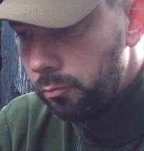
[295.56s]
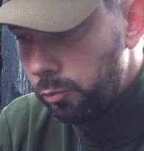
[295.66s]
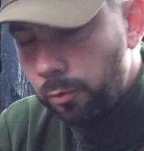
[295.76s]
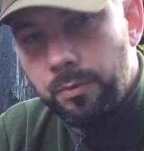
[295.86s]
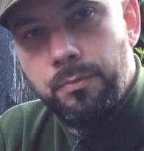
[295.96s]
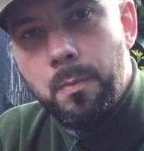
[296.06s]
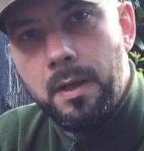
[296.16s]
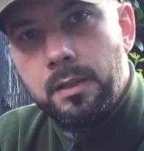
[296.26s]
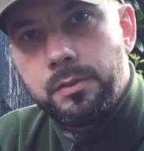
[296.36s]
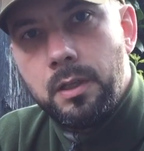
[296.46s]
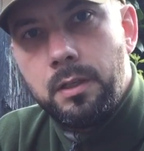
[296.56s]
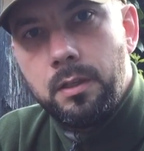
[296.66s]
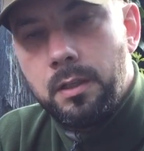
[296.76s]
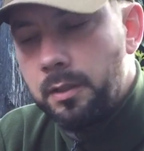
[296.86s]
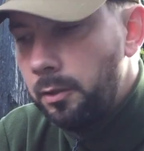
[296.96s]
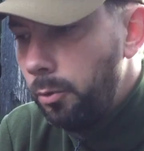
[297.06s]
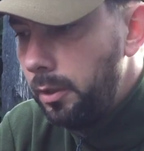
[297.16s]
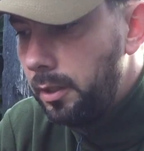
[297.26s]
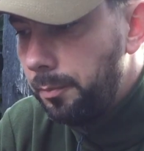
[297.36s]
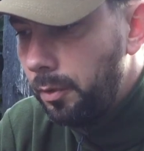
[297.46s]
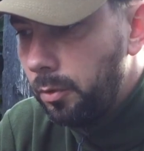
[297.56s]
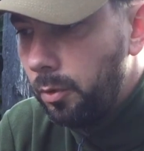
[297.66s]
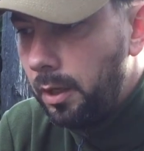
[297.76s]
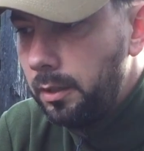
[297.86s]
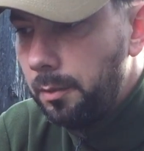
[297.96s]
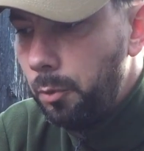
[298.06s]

So viel von meiner Seite. Natürlich gibt es auch noch andere